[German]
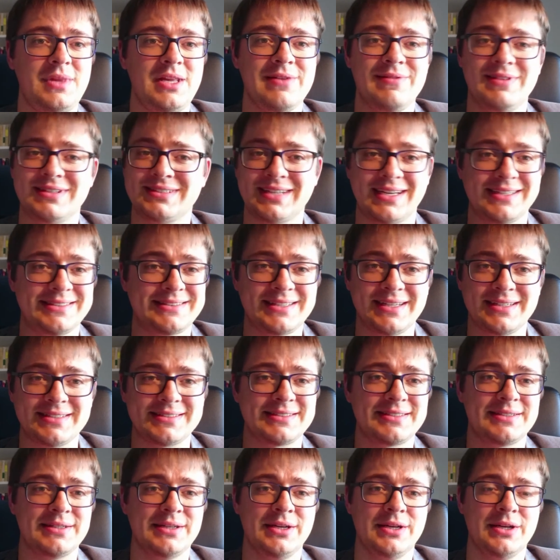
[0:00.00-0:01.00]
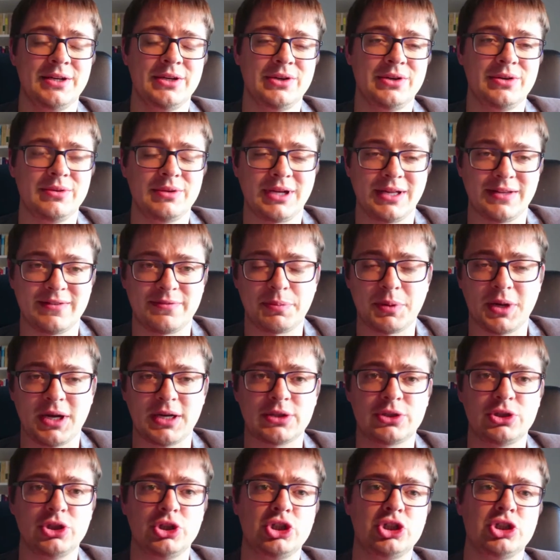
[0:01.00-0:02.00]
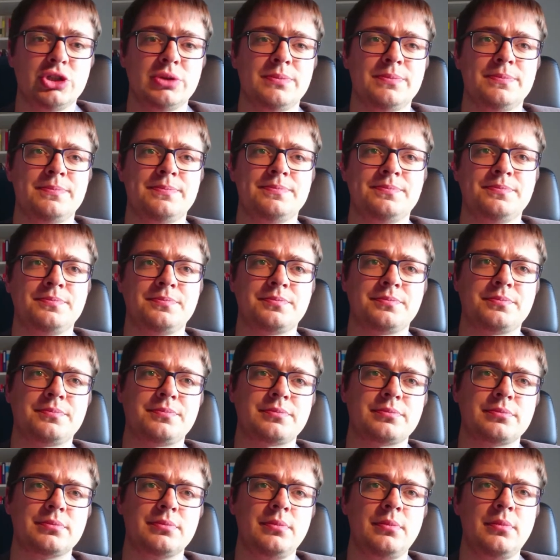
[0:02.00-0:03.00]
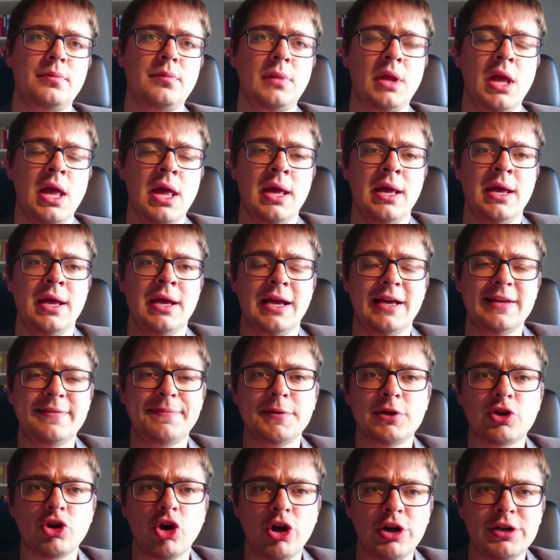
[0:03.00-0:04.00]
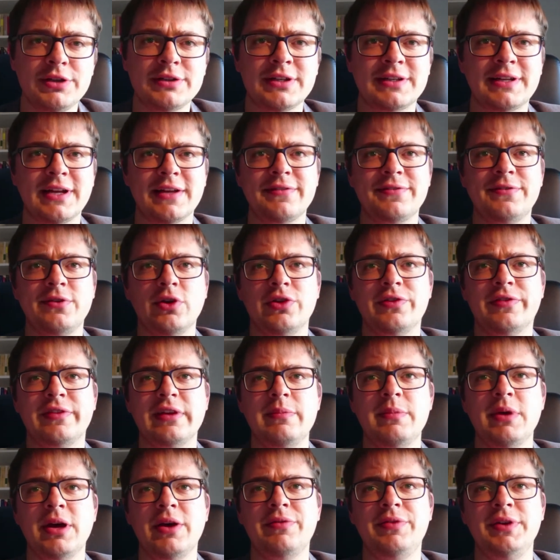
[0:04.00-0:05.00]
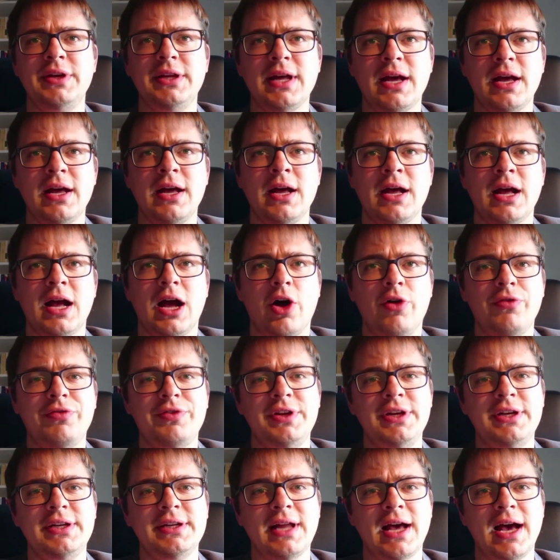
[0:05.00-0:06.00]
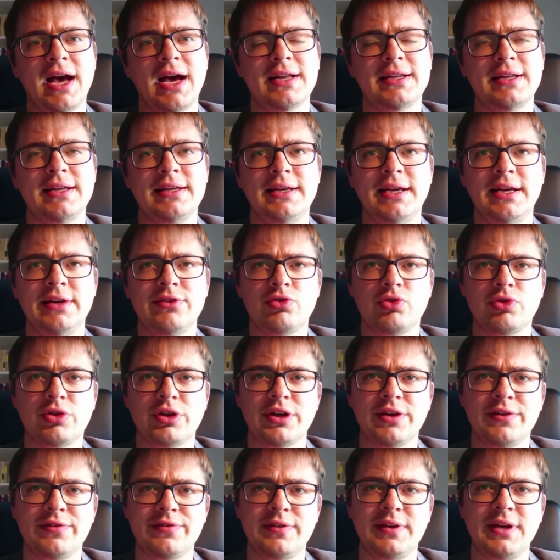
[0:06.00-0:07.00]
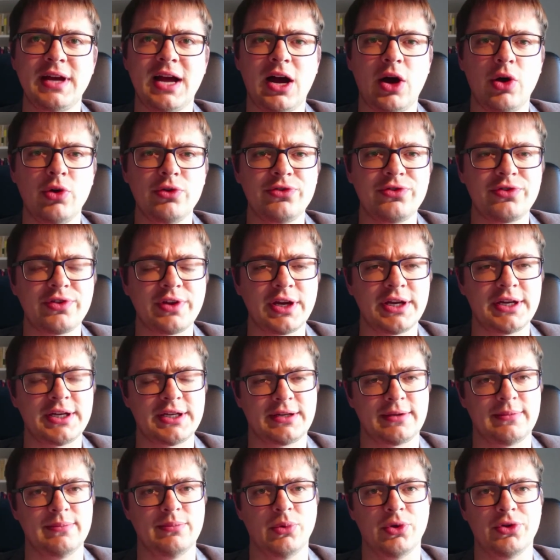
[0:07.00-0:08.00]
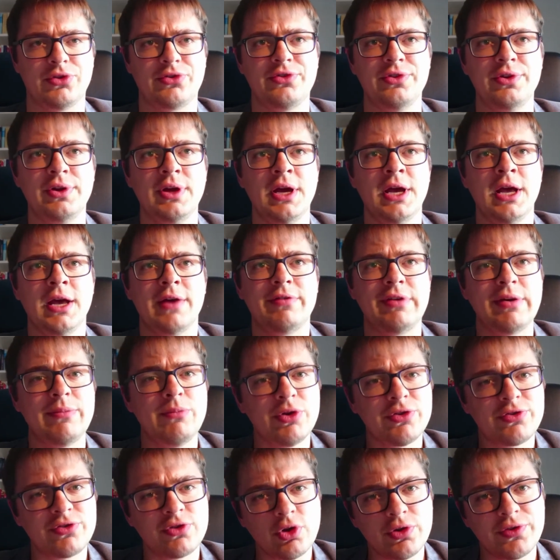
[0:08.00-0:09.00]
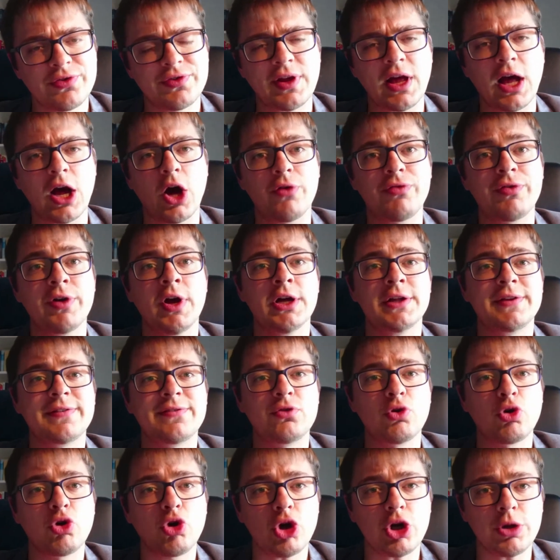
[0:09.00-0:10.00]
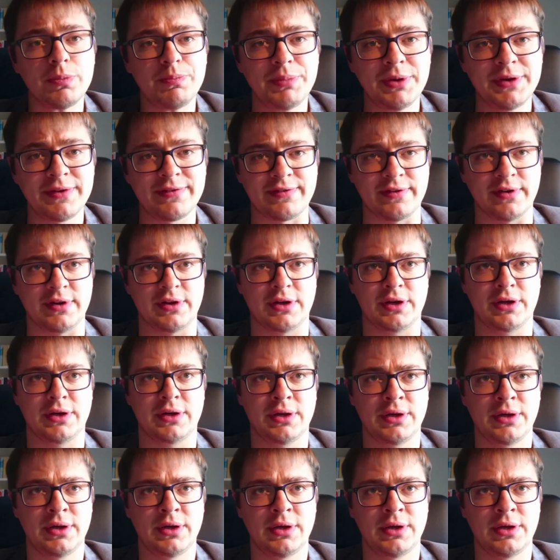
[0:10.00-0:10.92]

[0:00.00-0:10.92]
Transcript: Was heißt das ganz praktisch? Es bedeutet, dass wir uns immer wieder auf die Gnade Jesu Christi ausrichten müssen. Wir müssen uns darauf zurückbesinnen.